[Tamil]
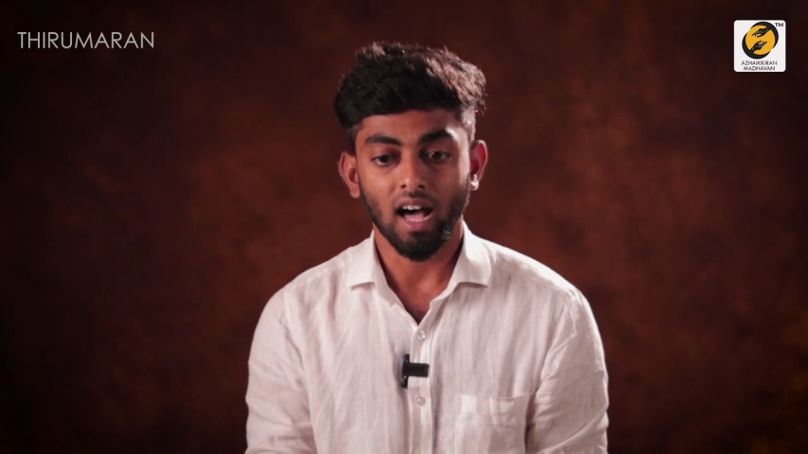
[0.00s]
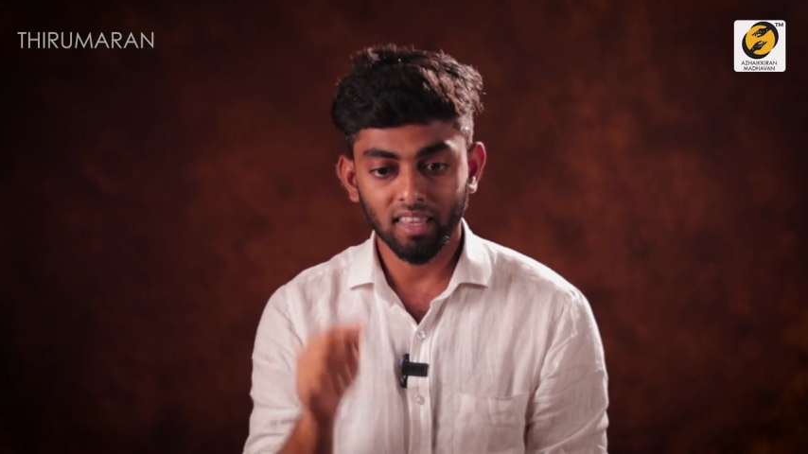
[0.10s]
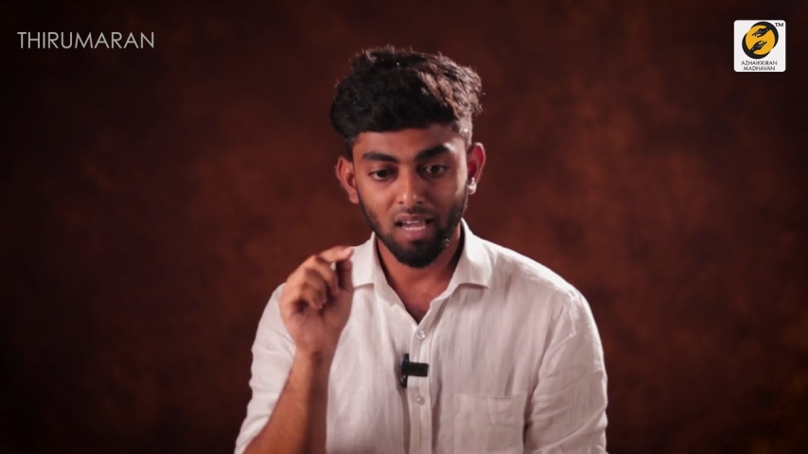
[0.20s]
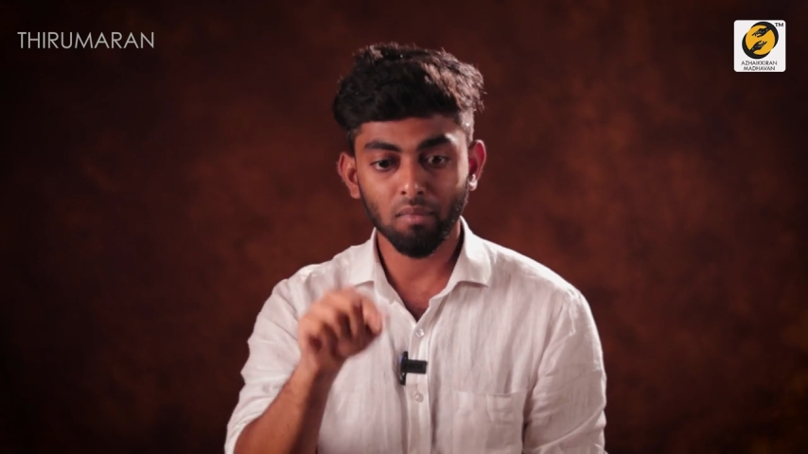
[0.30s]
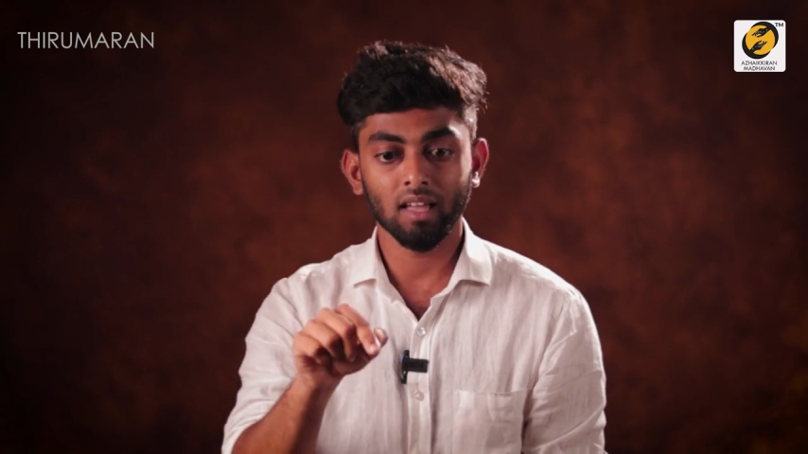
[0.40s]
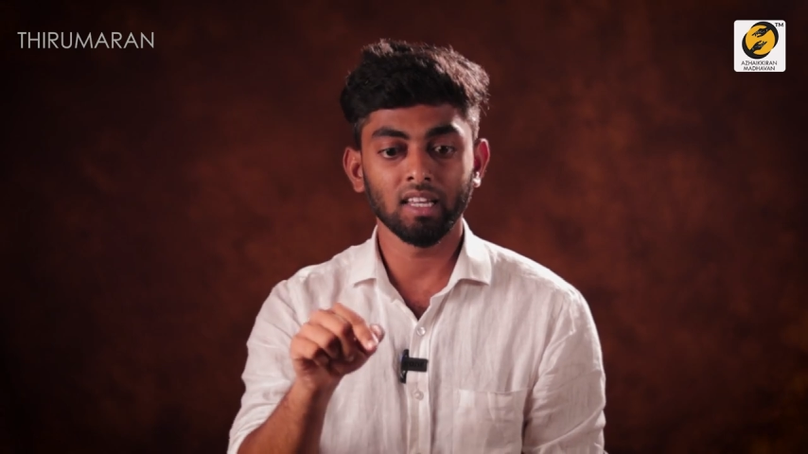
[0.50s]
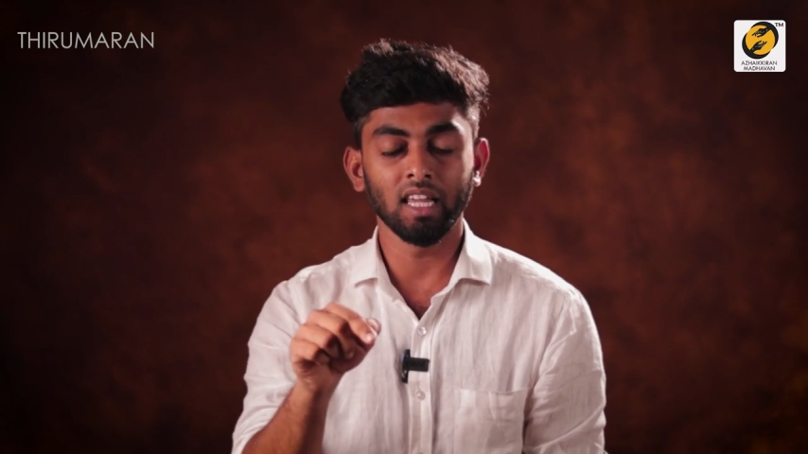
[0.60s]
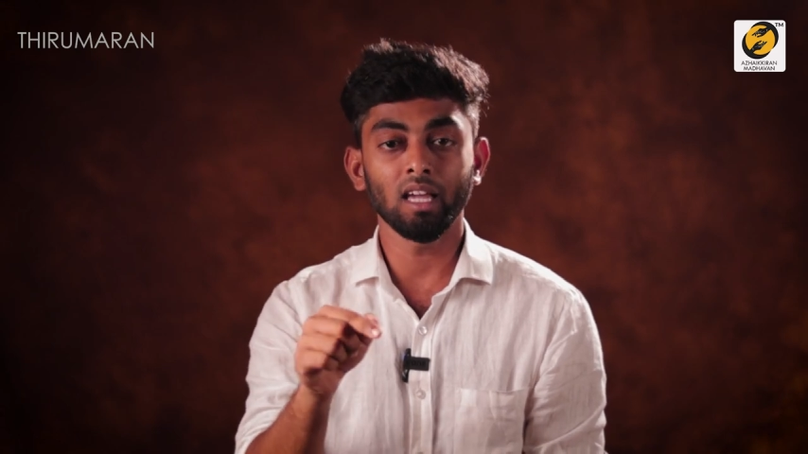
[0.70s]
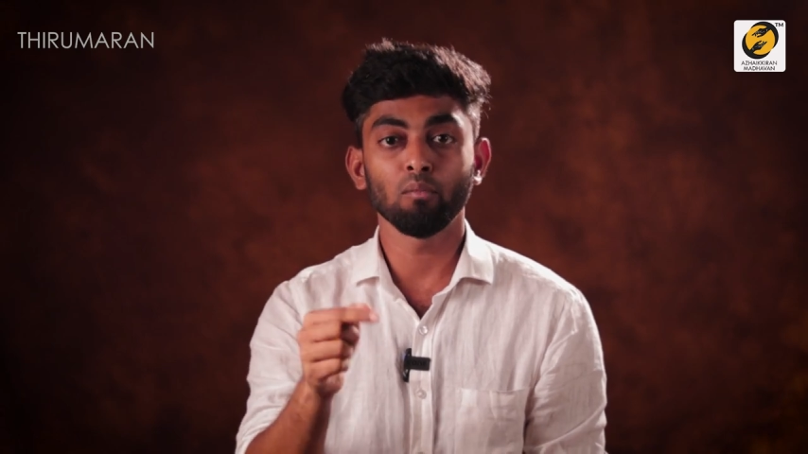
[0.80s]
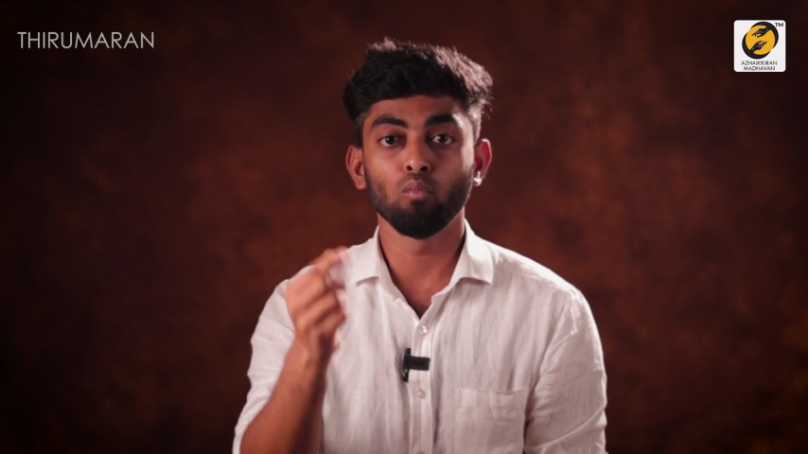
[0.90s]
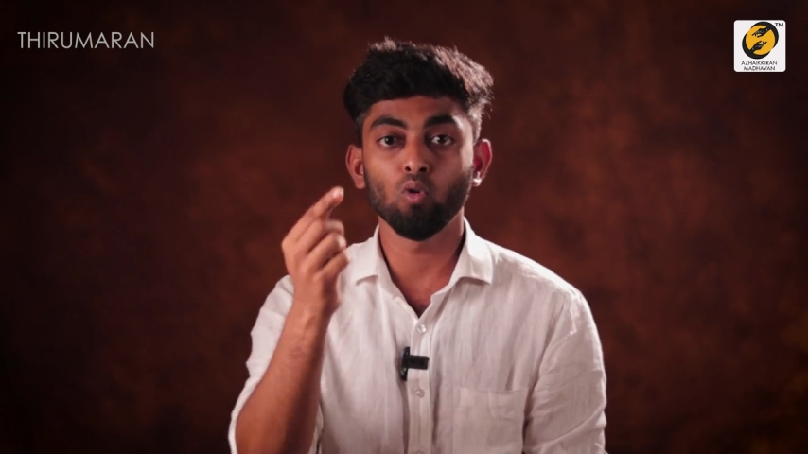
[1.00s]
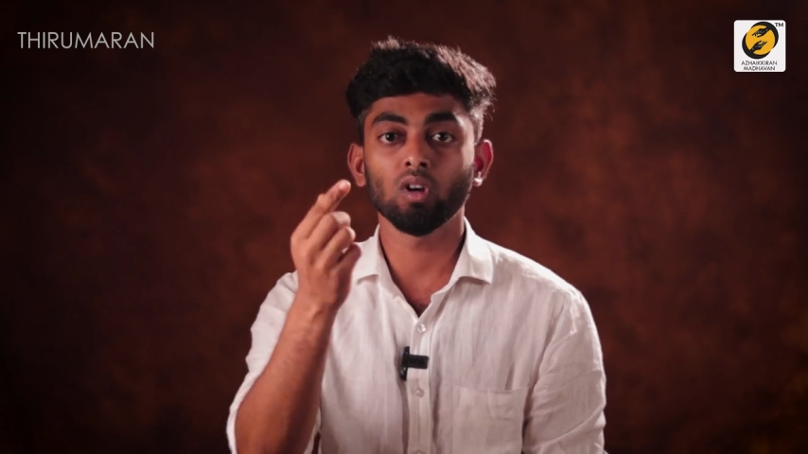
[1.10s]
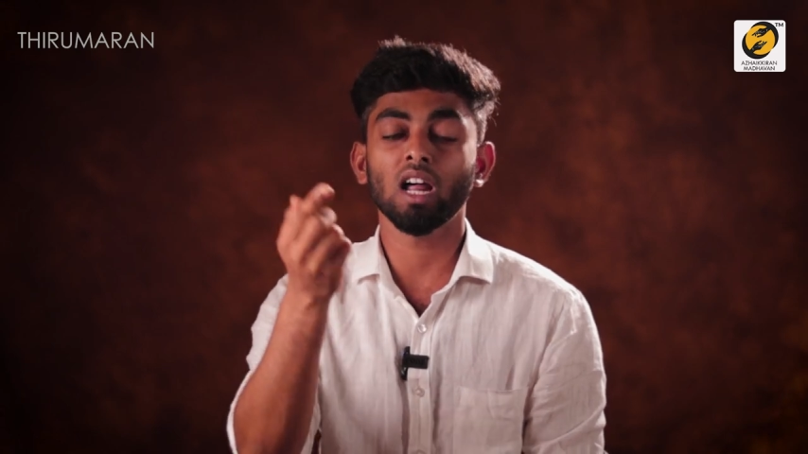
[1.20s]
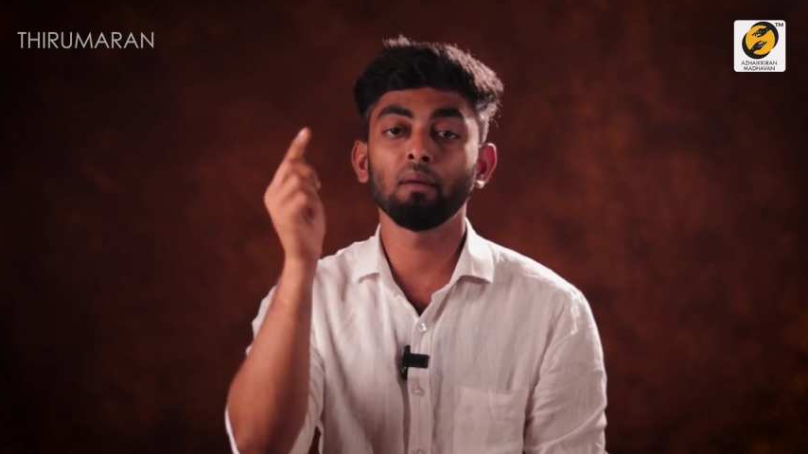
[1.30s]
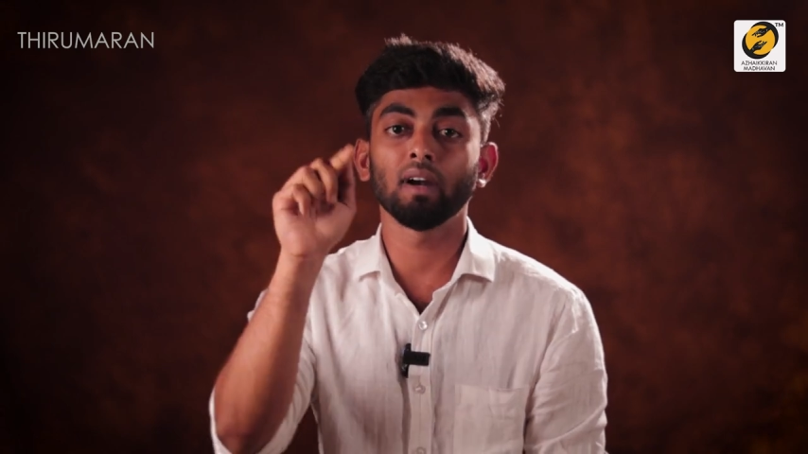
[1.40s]
அதே மாதிரி
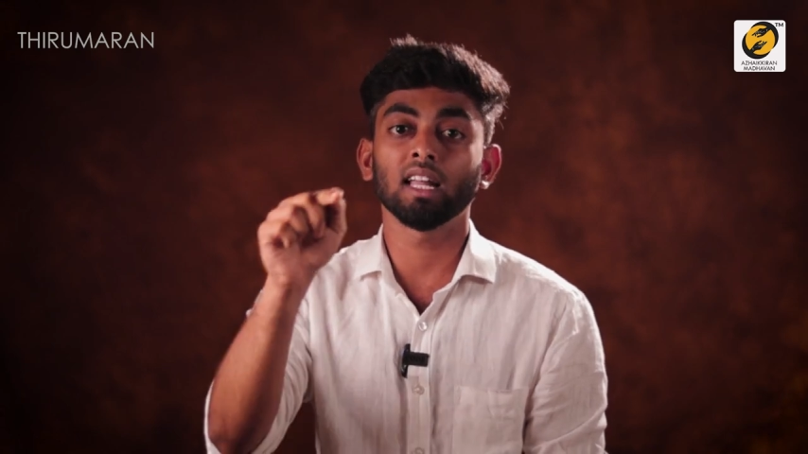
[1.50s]
மூன்றாம்